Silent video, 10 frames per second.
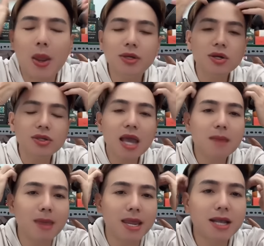Nguyễn Đức
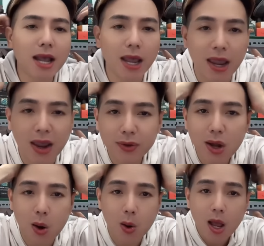Dây bị
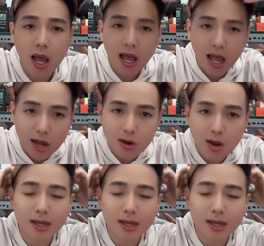kiện đồ à,